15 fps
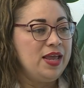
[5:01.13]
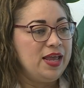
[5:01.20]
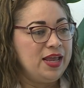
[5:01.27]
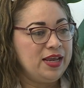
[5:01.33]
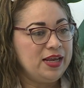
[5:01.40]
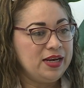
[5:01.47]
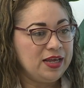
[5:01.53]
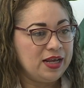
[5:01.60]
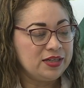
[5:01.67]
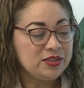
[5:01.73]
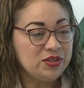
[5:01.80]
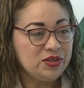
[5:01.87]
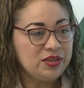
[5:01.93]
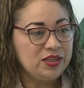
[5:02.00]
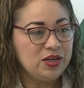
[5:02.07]
En el
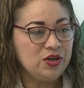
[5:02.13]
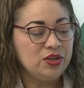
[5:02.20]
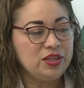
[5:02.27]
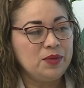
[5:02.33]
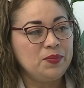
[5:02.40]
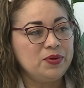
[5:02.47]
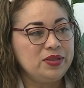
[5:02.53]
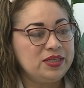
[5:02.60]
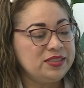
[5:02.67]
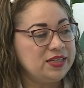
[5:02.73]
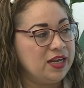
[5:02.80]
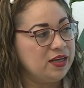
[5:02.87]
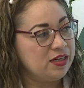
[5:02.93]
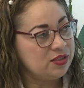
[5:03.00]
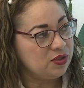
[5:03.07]
caso de los tipos de
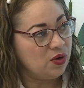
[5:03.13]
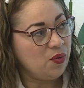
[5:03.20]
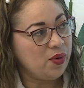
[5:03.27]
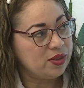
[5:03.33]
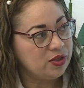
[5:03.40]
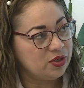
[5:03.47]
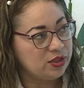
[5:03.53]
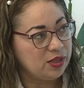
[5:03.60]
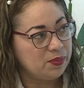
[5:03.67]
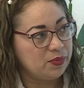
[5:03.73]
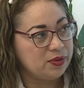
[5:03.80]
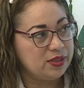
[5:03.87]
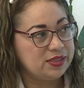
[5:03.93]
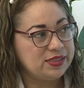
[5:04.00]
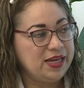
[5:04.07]
sangre, son cuatro
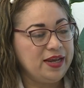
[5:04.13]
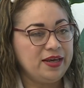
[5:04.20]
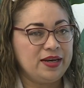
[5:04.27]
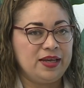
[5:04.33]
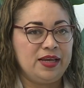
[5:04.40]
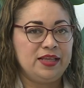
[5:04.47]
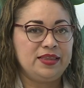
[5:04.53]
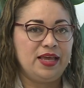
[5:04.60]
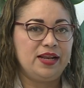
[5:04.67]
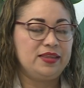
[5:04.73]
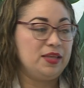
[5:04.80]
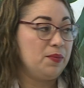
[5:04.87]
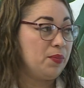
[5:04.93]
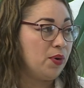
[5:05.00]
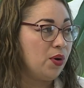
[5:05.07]
tipos de sangre. Está el
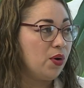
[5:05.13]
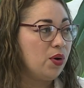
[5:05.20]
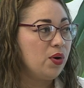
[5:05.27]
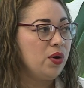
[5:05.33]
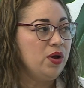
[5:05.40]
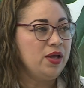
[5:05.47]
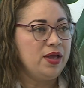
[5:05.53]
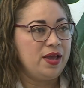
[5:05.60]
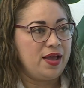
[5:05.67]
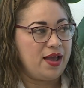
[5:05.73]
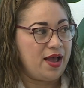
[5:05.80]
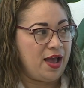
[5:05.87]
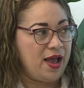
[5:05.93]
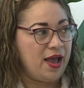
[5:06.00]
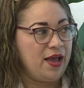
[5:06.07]
tipo O,
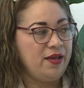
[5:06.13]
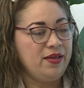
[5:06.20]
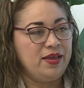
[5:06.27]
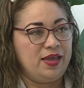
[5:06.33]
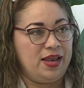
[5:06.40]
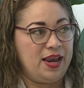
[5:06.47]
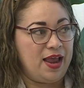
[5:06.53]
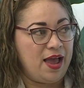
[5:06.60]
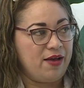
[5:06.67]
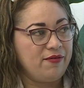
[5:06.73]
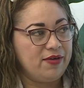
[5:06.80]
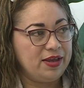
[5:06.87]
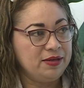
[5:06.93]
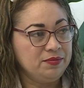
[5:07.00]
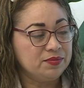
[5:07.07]
A, el
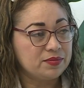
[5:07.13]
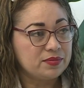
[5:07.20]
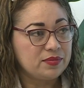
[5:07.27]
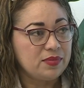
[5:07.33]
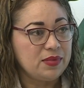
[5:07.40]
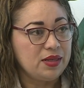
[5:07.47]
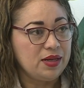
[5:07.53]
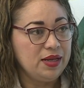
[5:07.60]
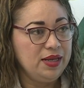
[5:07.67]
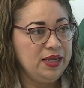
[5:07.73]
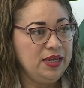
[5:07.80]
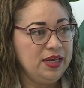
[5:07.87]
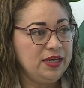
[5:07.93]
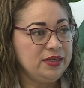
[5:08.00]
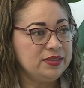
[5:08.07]
AB,
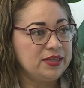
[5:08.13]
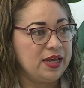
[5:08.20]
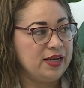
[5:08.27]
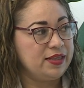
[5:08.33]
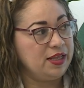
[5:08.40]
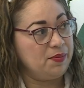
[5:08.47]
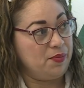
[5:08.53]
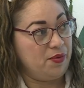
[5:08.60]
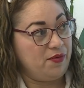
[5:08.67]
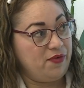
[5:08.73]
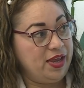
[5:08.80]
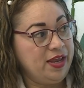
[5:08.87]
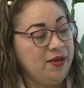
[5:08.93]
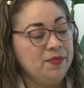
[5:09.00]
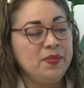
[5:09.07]
y está el tipo
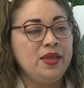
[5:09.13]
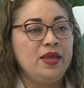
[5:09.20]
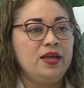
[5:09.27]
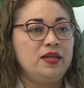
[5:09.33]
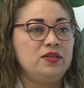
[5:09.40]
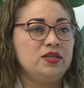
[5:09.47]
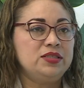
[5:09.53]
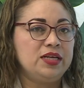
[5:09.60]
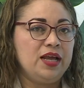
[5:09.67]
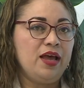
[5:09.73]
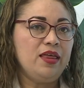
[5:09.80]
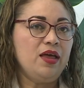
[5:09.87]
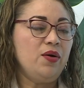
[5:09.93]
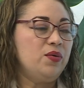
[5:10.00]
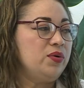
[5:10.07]
B. Entonces
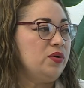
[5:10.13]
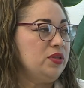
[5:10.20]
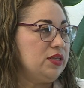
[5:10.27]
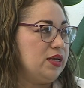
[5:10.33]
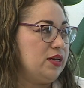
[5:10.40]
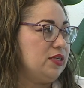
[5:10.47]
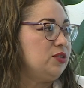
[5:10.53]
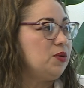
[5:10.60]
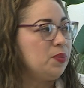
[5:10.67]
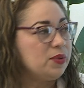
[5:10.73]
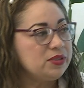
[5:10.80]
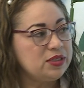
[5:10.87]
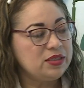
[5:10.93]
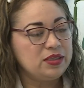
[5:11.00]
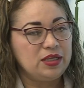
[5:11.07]
cada uno tiene su
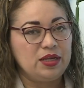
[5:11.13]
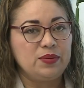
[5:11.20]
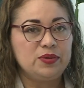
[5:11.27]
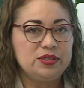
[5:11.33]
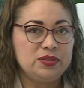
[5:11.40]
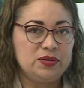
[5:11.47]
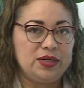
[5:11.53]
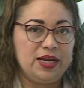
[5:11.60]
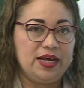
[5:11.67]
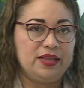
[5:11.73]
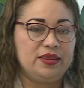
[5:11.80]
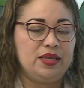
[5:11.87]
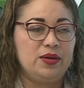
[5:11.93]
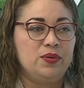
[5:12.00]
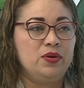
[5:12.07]
positivo y su
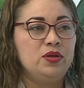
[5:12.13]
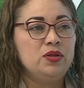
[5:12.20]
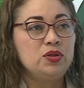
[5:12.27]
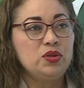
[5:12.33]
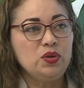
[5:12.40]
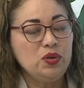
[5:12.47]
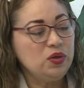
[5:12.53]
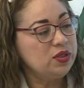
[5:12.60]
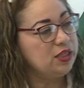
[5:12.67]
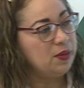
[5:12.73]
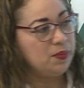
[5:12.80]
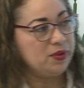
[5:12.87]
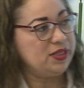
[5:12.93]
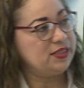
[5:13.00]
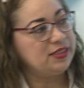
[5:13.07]
negativo. Todos los
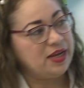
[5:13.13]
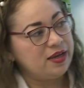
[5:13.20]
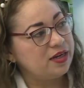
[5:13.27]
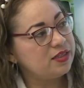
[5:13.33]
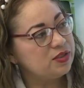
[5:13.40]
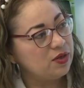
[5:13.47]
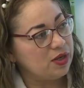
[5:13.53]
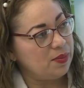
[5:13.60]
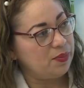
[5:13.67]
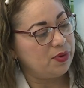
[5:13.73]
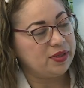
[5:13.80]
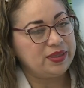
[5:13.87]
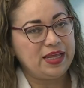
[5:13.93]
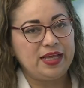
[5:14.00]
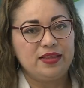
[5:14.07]
tipos de sangre son
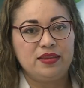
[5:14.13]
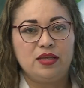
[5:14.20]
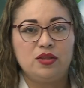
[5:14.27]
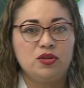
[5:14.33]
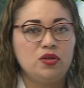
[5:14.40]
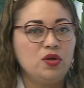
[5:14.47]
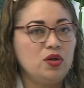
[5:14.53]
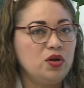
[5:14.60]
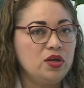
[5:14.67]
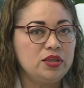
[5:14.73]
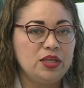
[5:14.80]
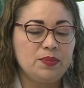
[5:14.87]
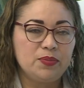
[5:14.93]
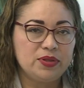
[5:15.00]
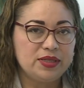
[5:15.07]
importantes, todos
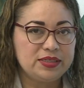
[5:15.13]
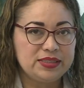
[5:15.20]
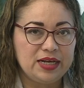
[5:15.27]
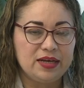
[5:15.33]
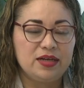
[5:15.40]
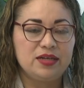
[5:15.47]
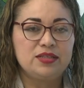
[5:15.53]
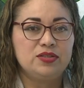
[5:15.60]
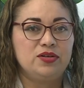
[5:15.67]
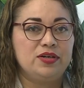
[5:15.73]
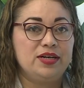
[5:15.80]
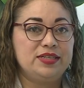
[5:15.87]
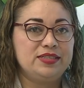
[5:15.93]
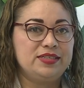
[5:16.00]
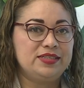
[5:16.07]
los tipos de sangre
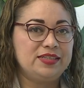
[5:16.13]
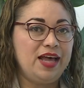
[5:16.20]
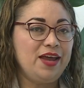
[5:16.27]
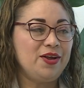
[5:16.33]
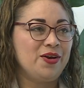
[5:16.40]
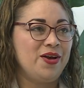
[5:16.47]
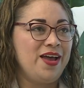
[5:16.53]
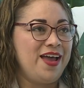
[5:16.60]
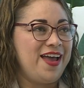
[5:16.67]
son necesarios.